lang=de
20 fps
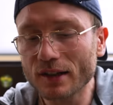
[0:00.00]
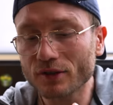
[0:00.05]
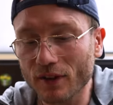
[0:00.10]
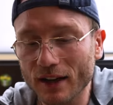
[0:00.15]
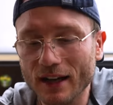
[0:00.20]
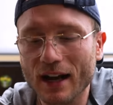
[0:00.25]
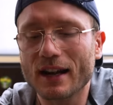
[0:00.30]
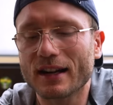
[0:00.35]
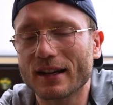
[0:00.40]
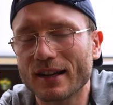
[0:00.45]
Hier ist
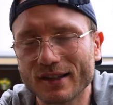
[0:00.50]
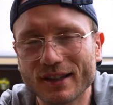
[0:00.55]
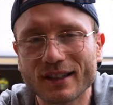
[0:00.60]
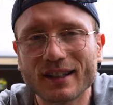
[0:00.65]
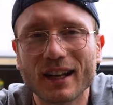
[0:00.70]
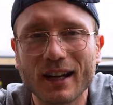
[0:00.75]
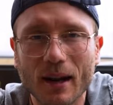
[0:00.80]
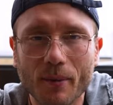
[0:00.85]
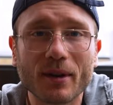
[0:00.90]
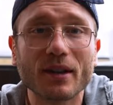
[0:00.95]
zwar kein Käse
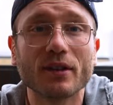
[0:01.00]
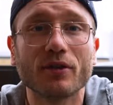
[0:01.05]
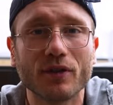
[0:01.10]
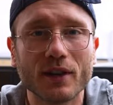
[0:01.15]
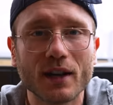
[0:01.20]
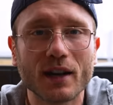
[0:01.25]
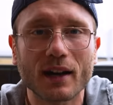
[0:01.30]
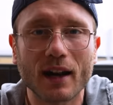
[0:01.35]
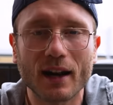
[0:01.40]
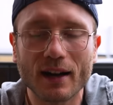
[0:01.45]
drin, aber dieses
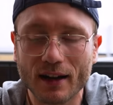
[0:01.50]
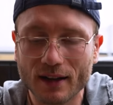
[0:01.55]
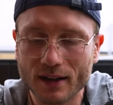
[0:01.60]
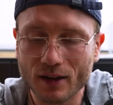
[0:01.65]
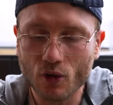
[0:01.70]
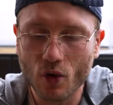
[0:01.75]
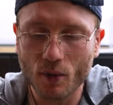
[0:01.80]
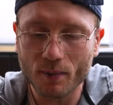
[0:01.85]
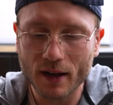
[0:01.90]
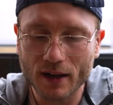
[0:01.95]
Feeling erinnert
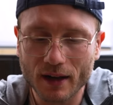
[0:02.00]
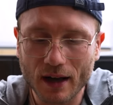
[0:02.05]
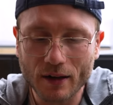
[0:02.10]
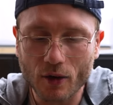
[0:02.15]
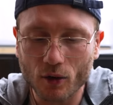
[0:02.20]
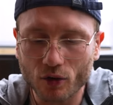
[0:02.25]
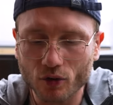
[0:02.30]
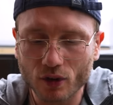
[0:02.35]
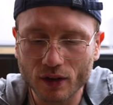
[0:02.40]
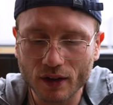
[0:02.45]
enorm daran,
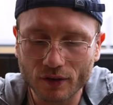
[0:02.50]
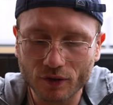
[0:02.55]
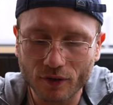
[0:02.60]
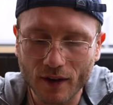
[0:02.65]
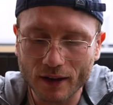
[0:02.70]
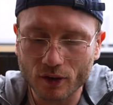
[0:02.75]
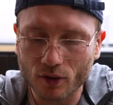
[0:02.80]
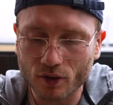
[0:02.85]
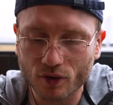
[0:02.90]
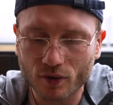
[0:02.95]
auch durch das
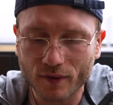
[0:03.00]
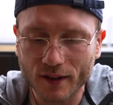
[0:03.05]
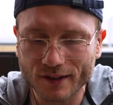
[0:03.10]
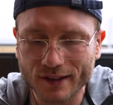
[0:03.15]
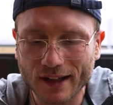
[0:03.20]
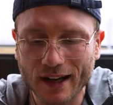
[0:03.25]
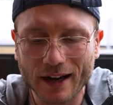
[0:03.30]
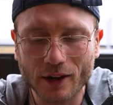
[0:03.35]
Fett und sowas da